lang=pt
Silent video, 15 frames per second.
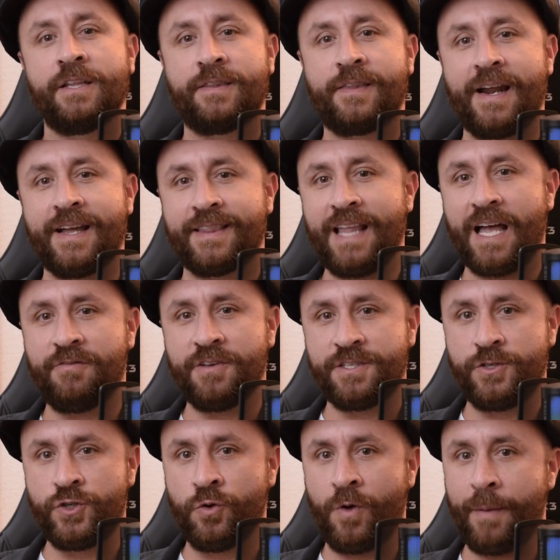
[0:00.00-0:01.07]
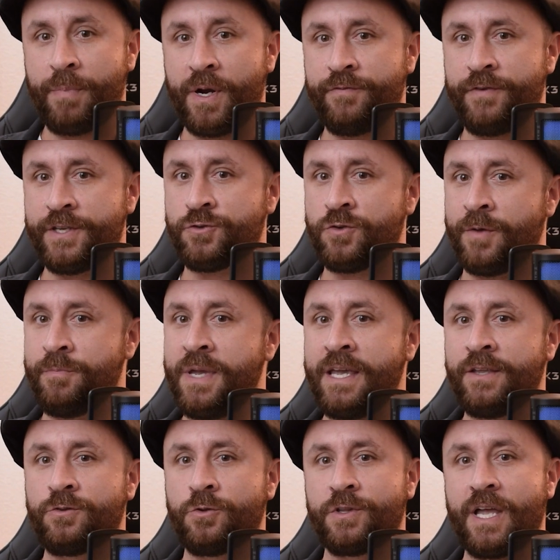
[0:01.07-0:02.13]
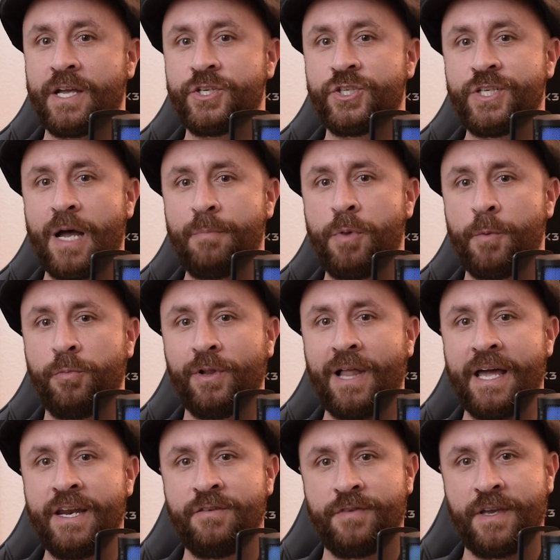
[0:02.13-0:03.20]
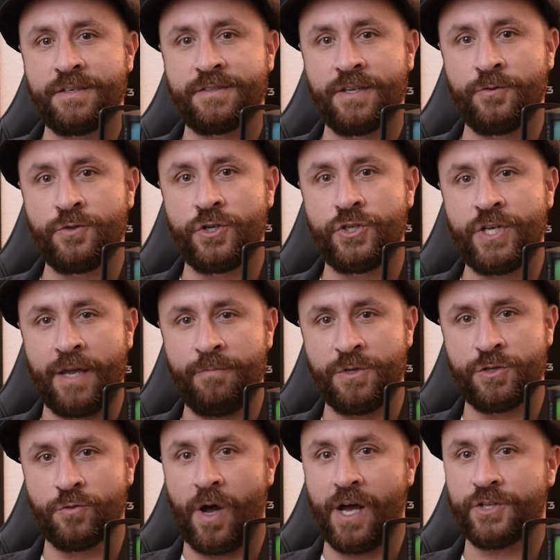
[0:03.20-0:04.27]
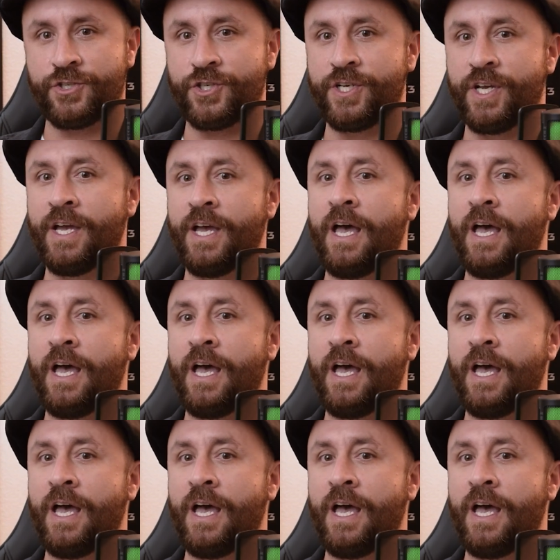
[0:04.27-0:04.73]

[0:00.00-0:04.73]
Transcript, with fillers: tratava-se de um aperfeiçoamento da já popular invenção de James Watt,